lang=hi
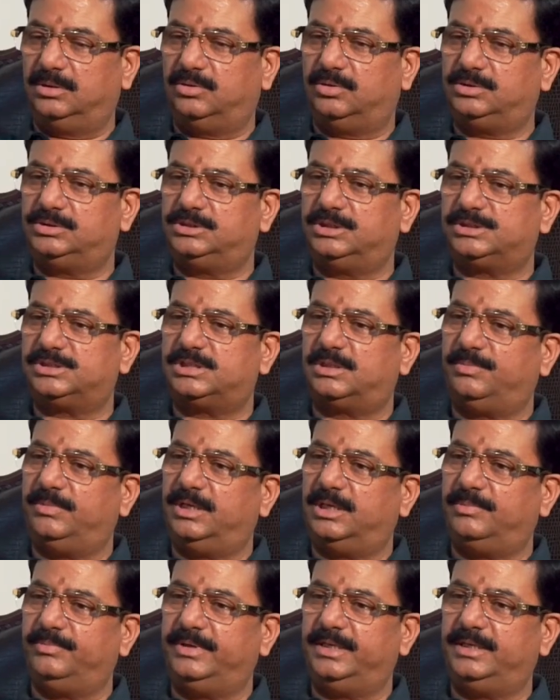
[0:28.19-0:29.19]
और जिस समय
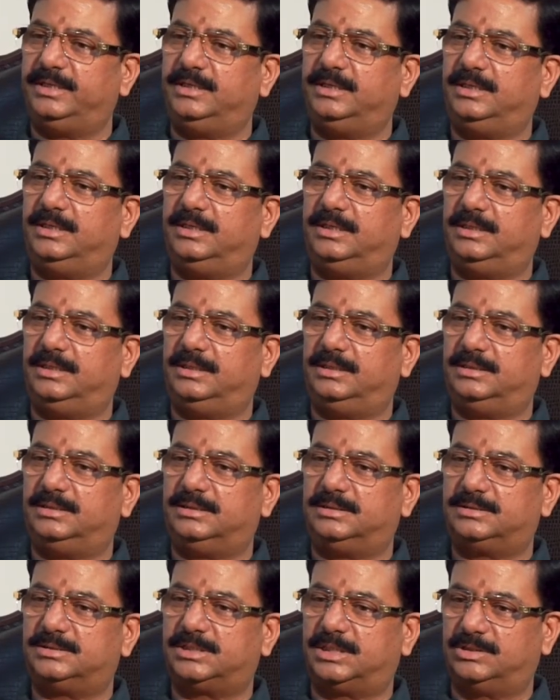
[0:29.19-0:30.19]
हमने ये
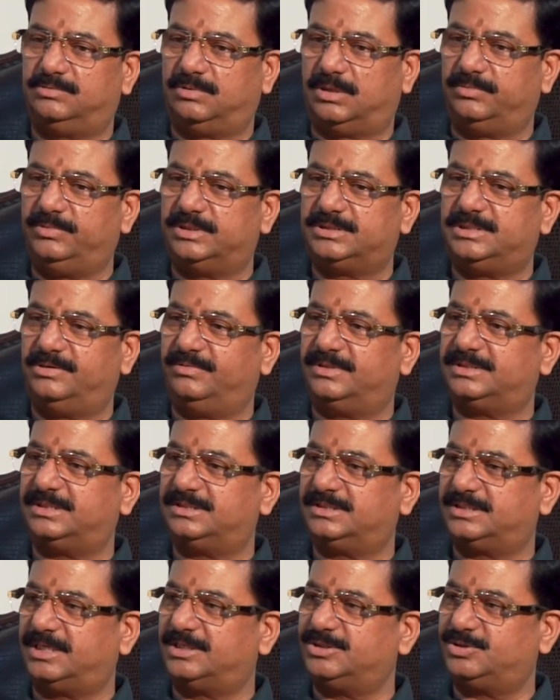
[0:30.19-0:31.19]
सद्भावना सेवा
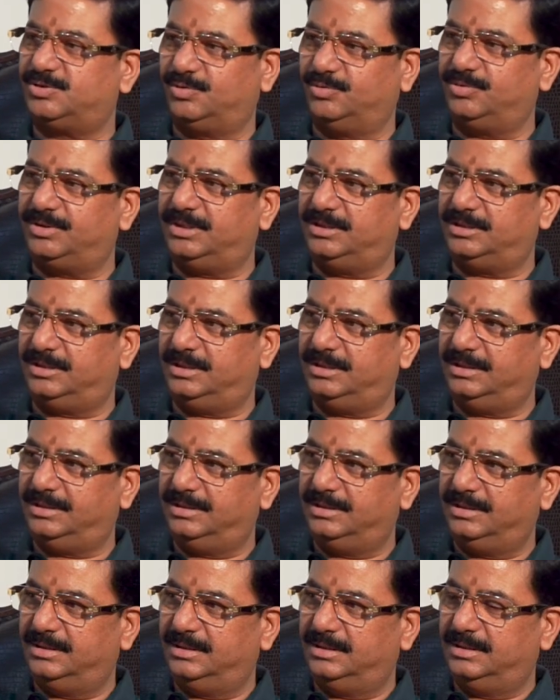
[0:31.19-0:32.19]
संस्थान शुरू की थी
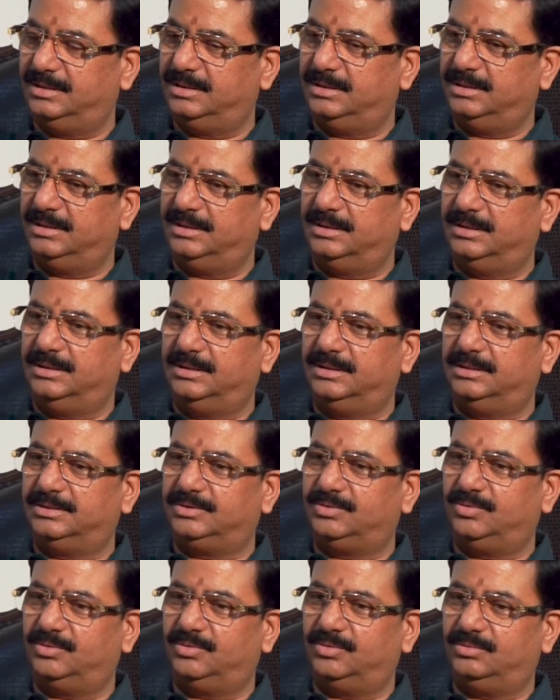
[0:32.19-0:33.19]

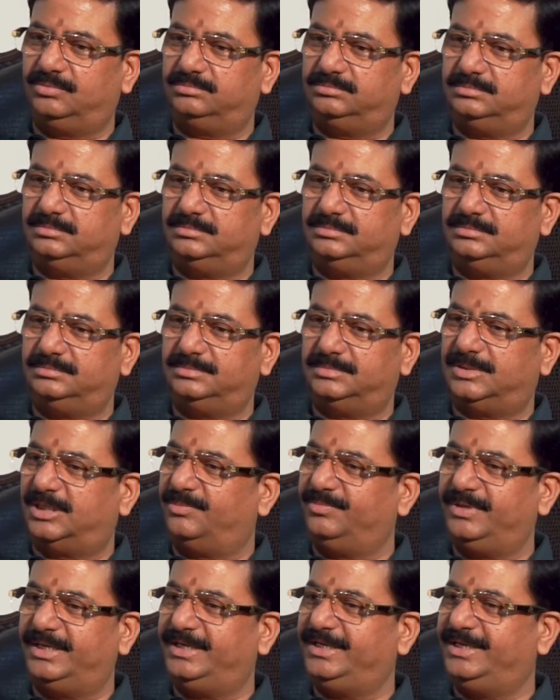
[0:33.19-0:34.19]
तो
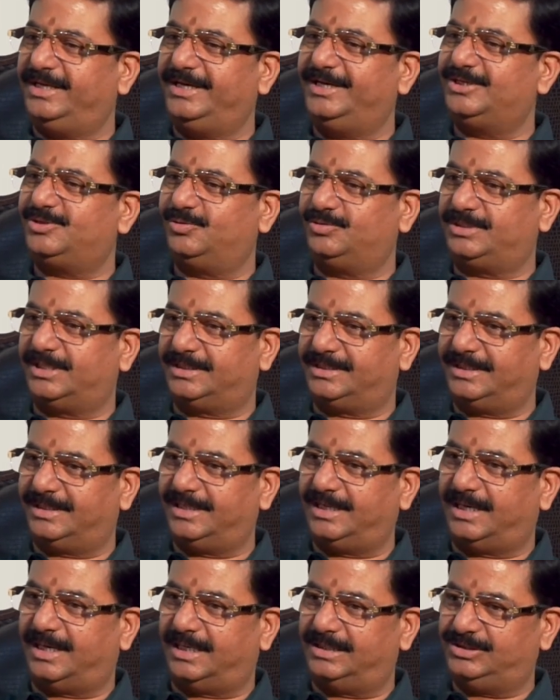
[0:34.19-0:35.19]
हमने ये नहीं सोचा था
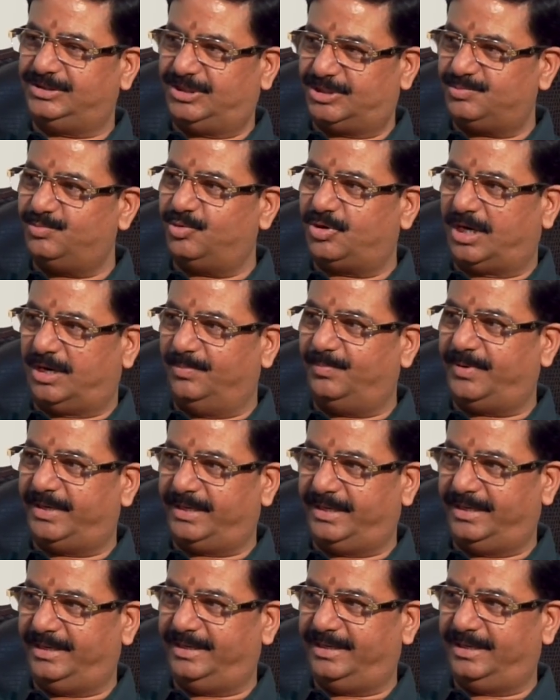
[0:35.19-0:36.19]
कि आज जिस मुकाम पर
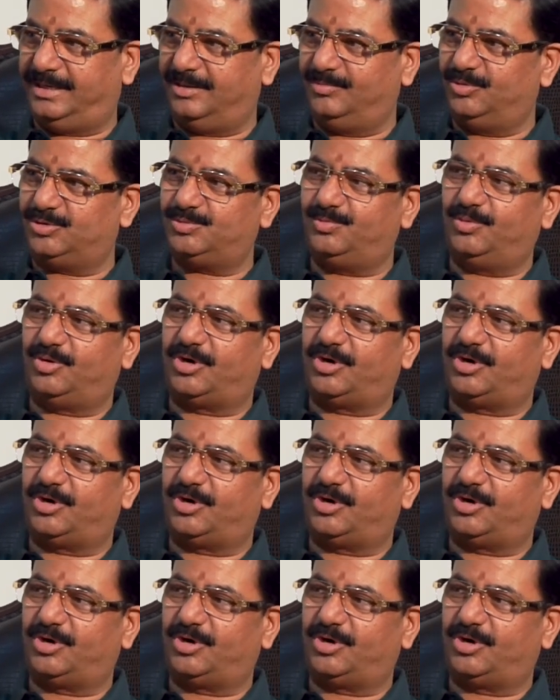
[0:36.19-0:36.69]
हैं हम उस